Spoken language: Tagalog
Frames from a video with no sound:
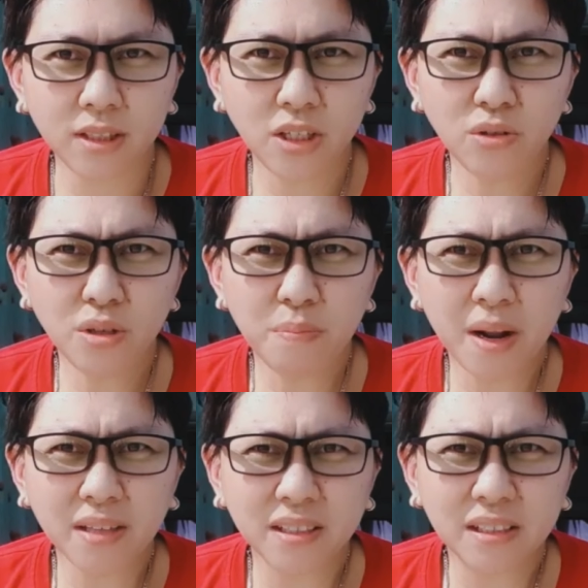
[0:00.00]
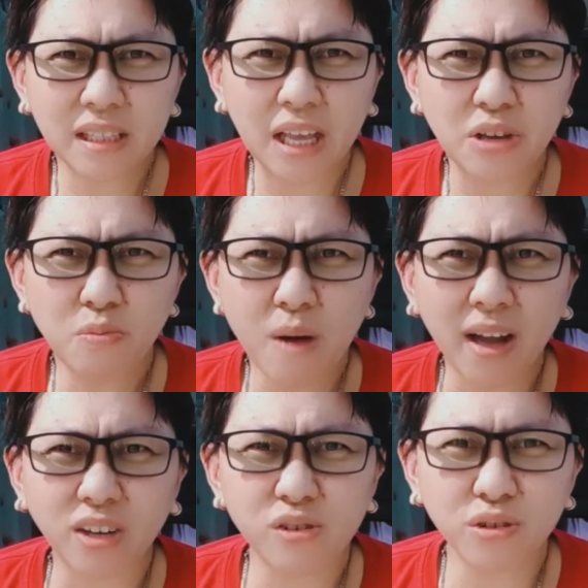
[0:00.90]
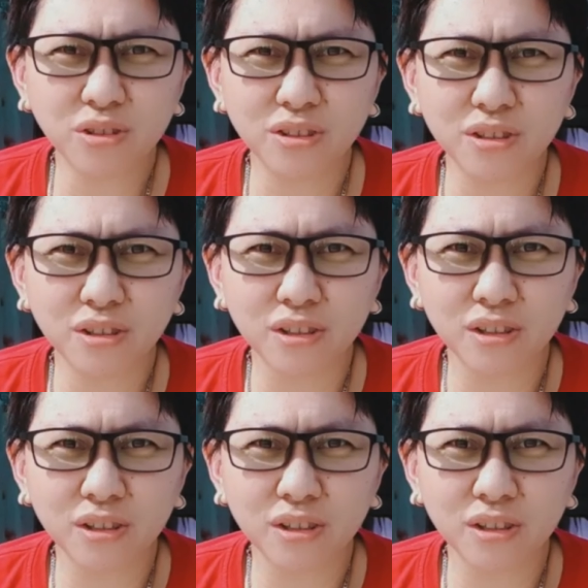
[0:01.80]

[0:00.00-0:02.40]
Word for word: Sino si Francis Leo Marcos?